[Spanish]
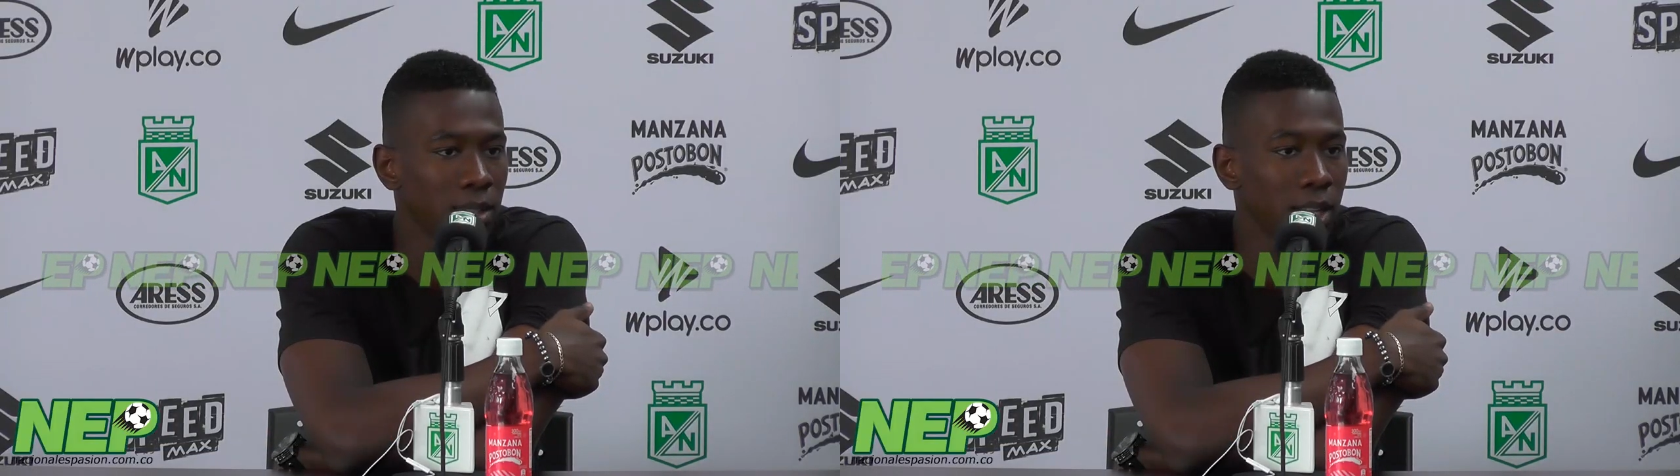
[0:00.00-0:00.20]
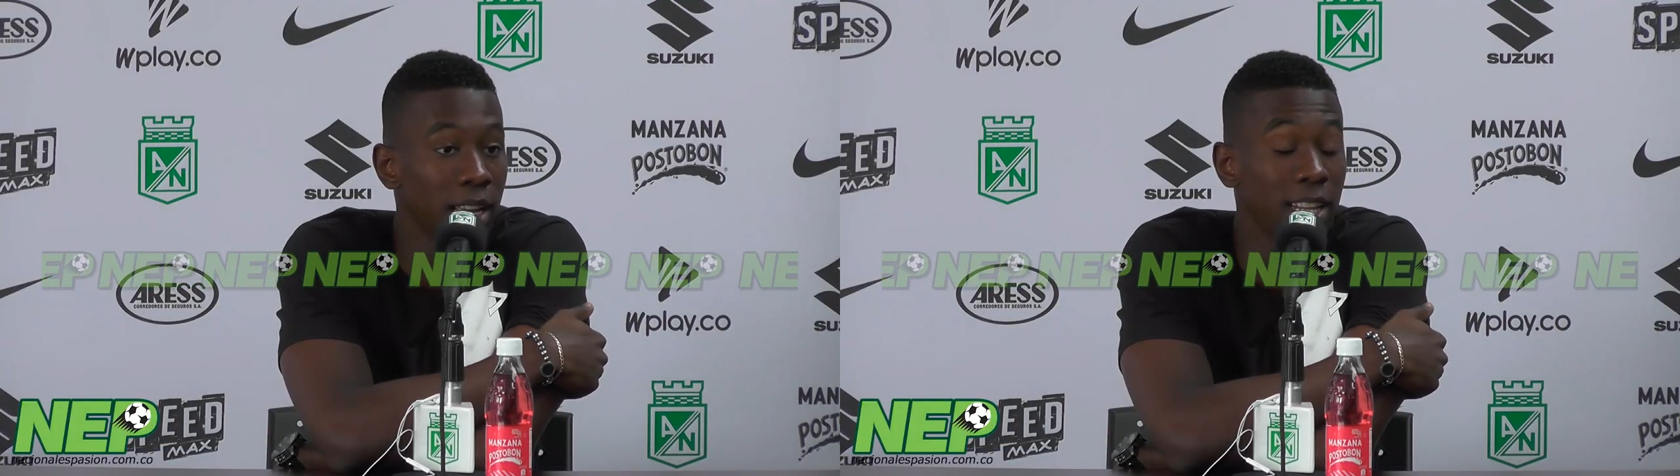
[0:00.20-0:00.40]

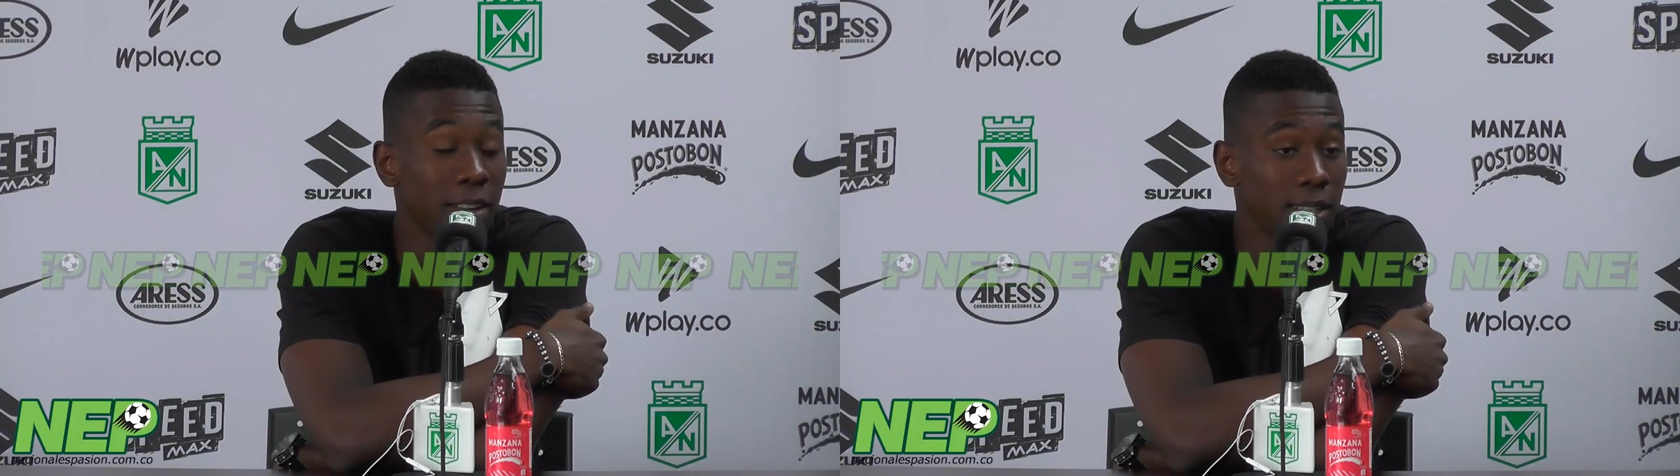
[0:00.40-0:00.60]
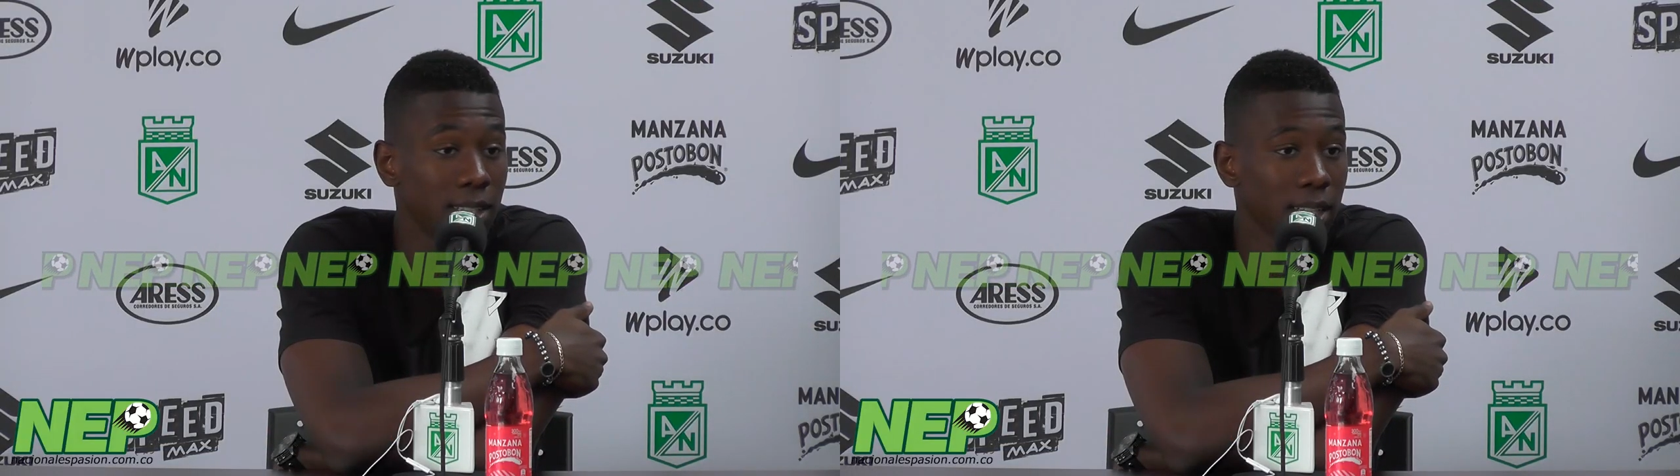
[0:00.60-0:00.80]

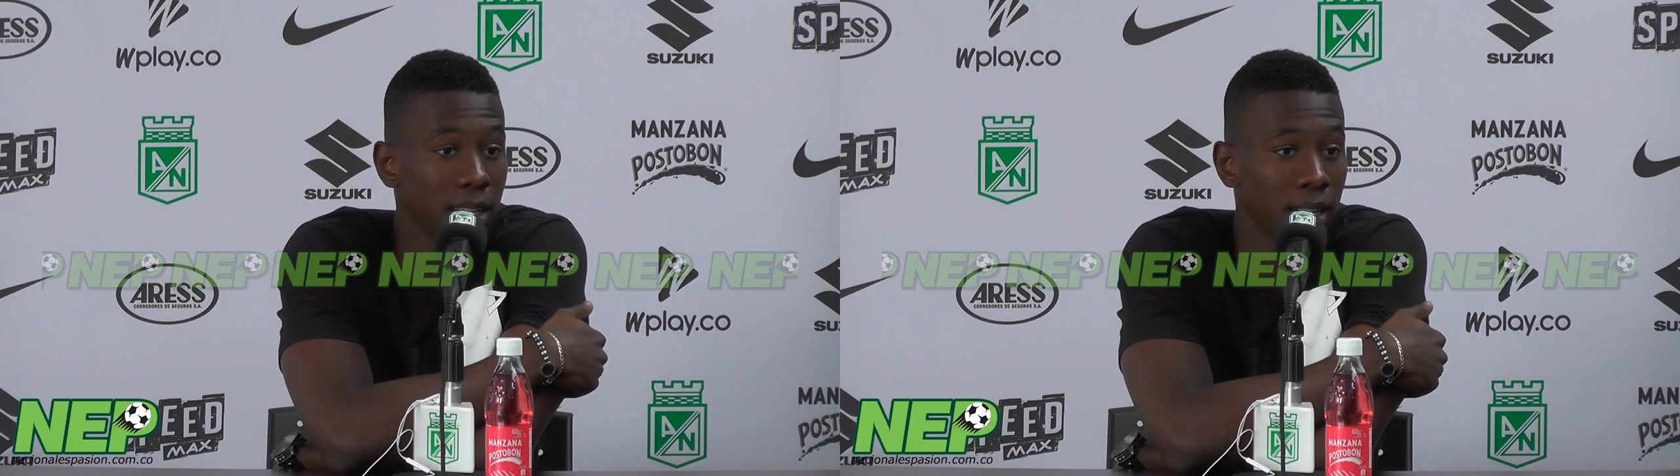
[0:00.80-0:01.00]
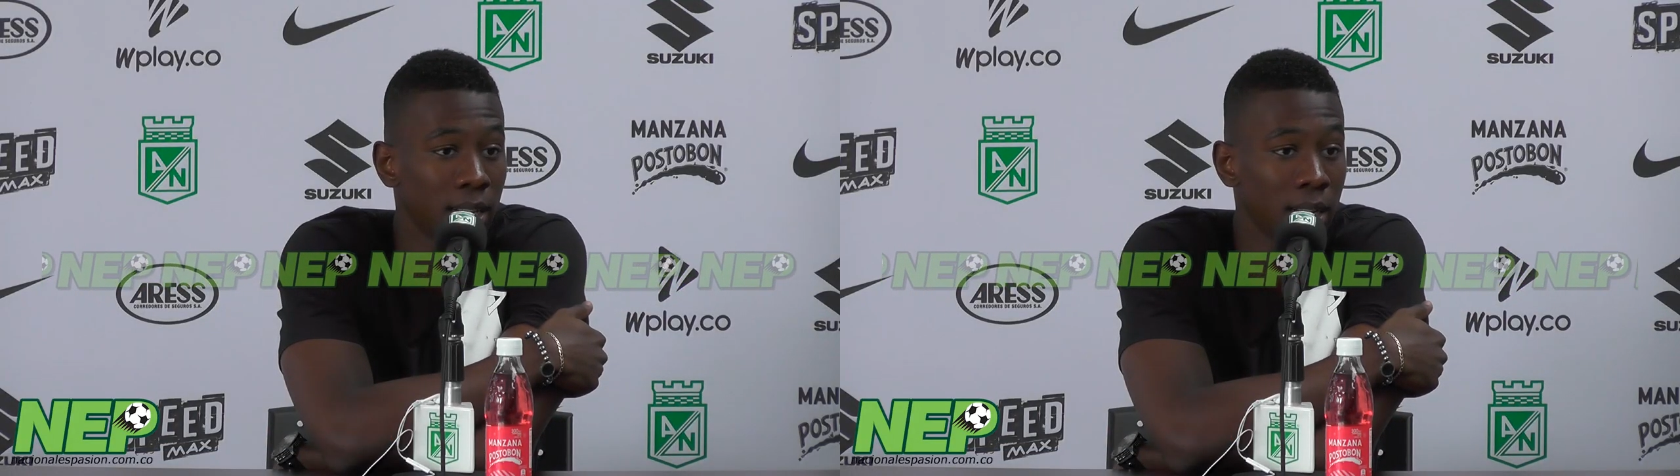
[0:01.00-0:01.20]
de, vista
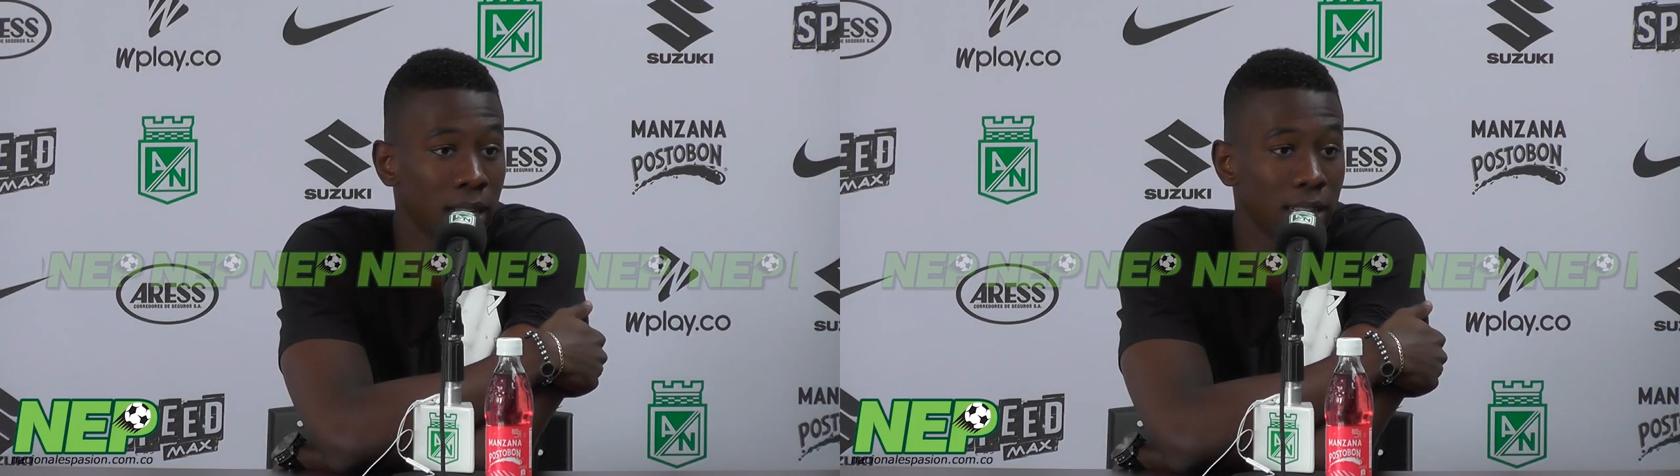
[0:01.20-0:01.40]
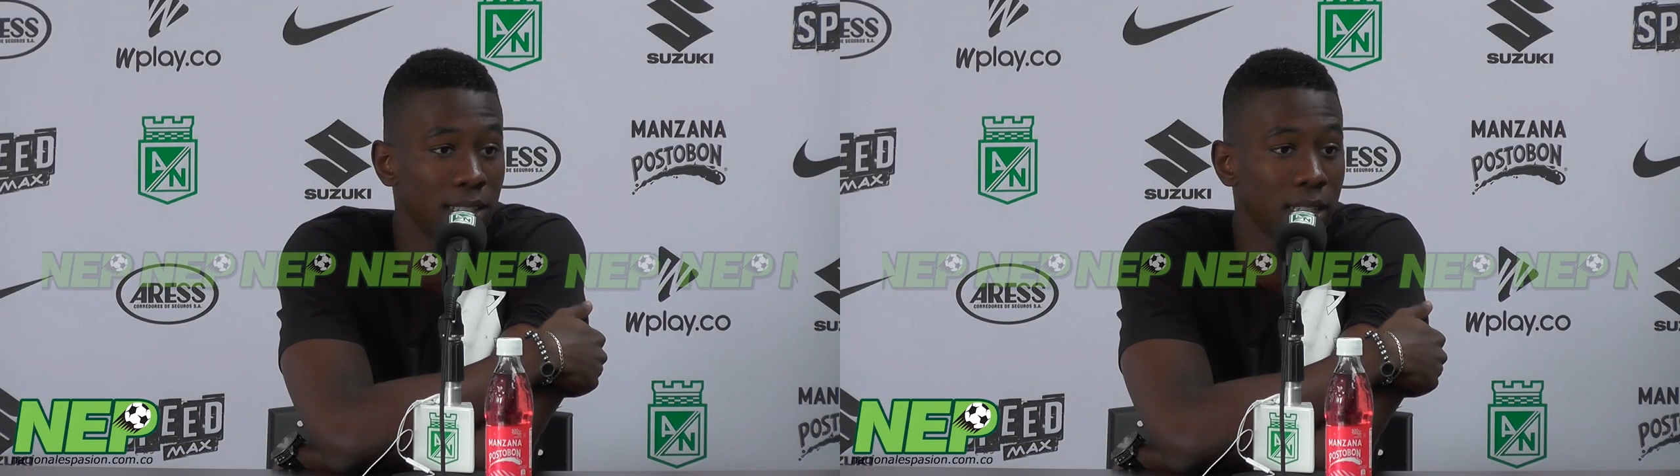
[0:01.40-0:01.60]
que
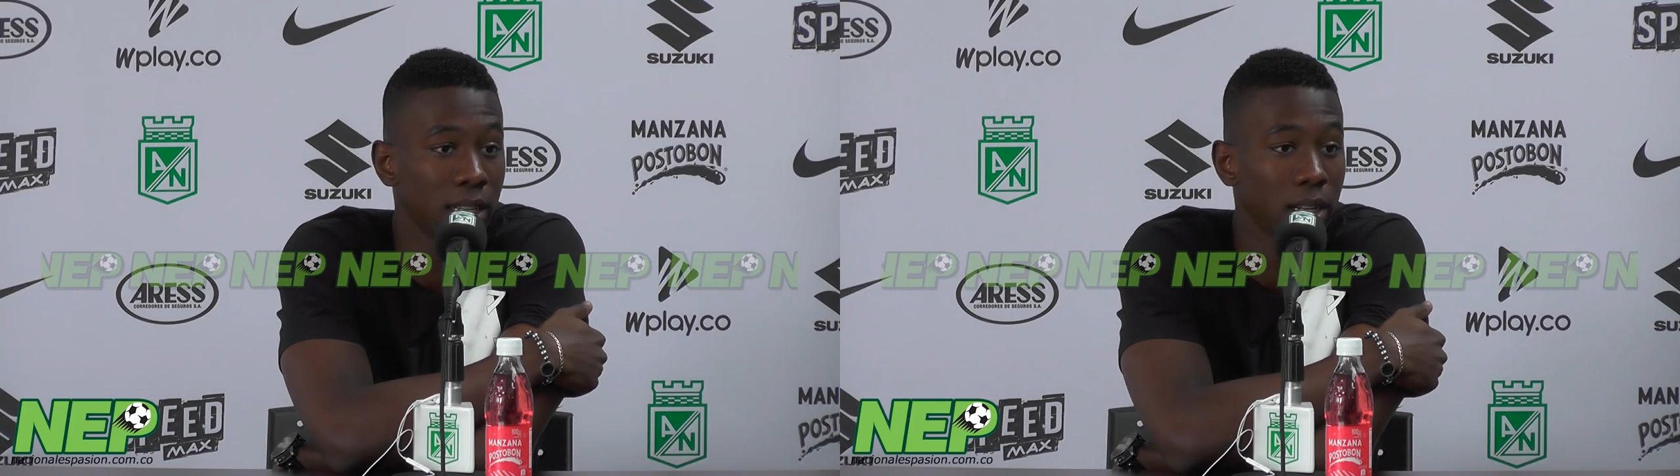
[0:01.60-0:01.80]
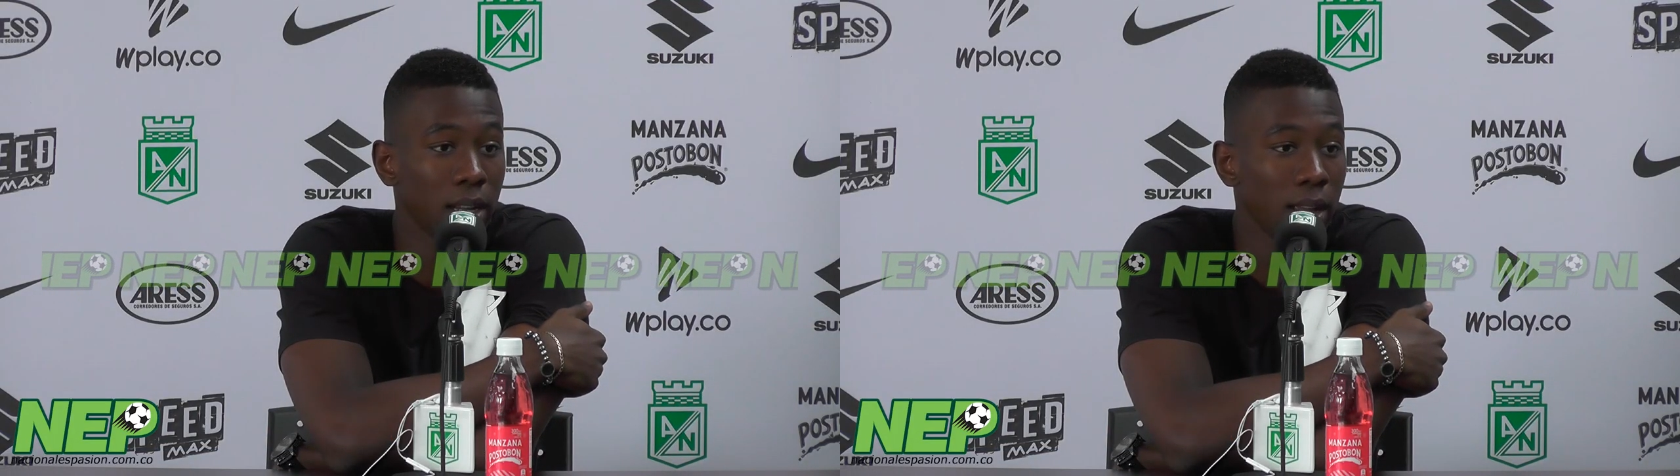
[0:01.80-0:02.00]
era decir,